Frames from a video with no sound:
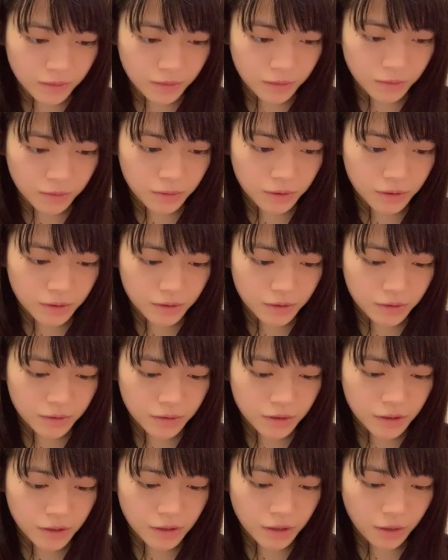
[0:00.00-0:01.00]
すごい
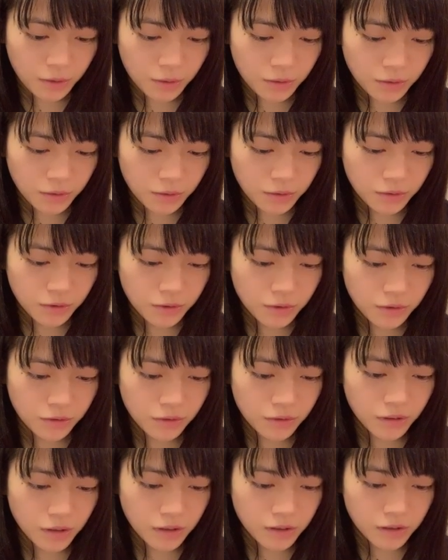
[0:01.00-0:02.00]
小さい頃のゆいゆい
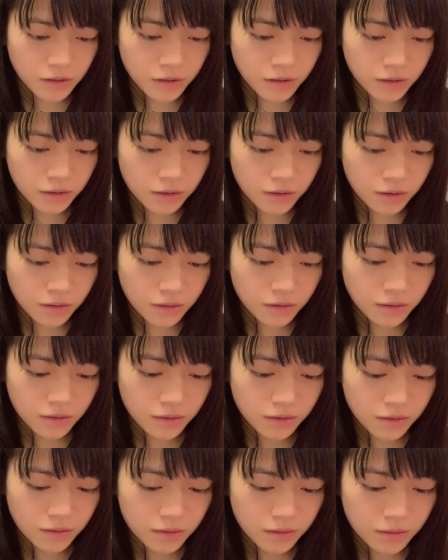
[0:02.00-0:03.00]
の写真があった。
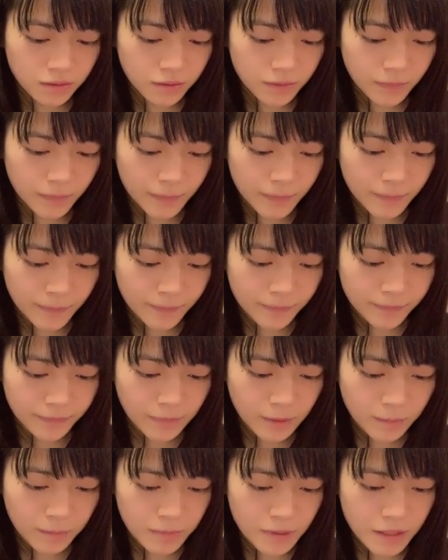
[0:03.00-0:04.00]

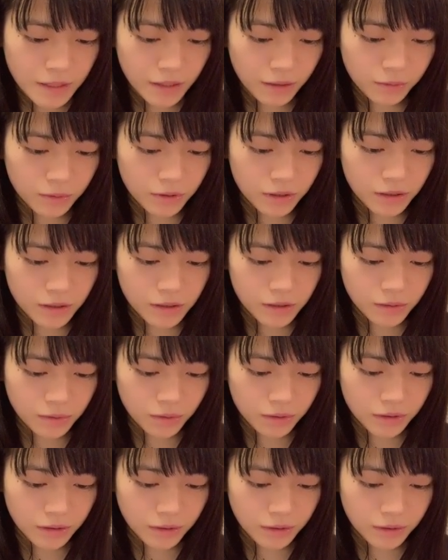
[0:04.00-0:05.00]
ピザの写真
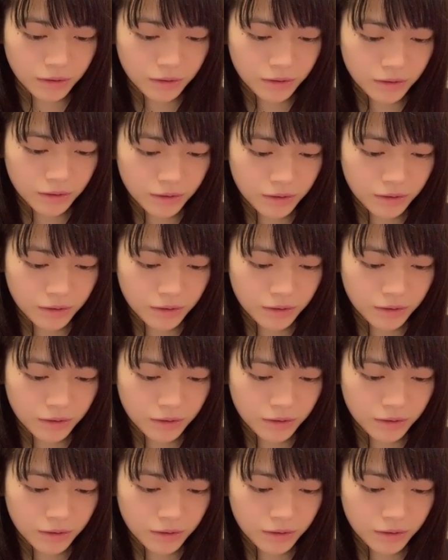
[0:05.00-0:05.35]
撮ってる。